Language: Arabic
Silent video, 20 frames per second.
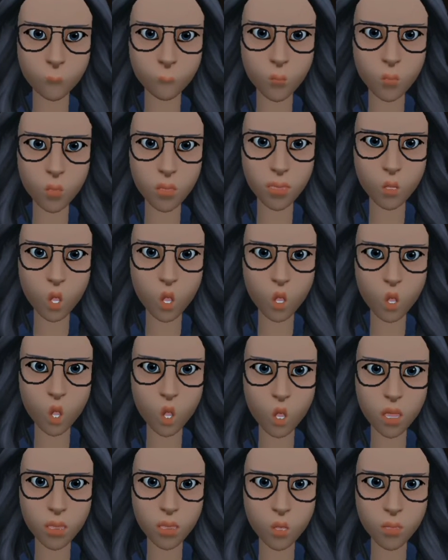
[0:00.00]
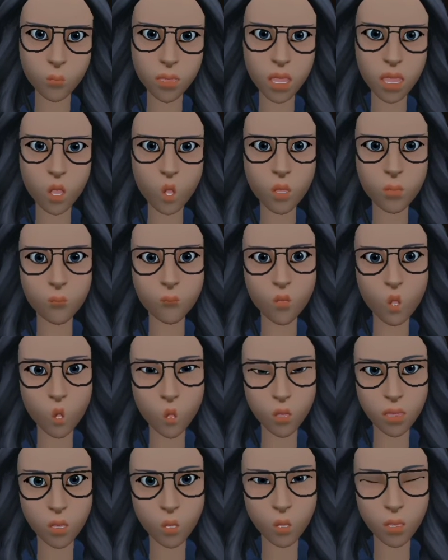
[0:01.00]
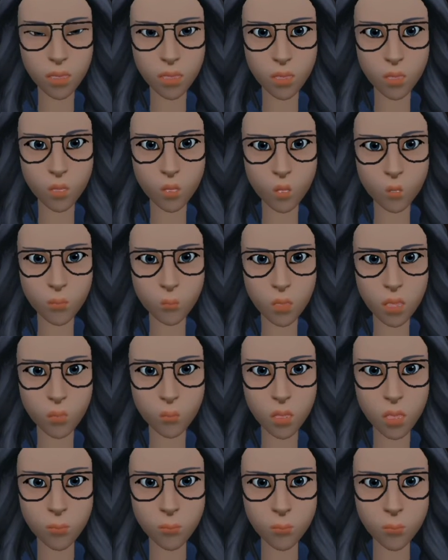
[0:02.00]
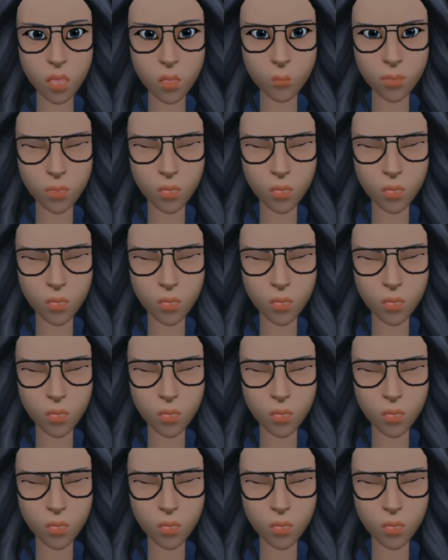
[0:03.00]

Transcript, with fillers: مع قصة أخرى من قصص الحدث الأفريقي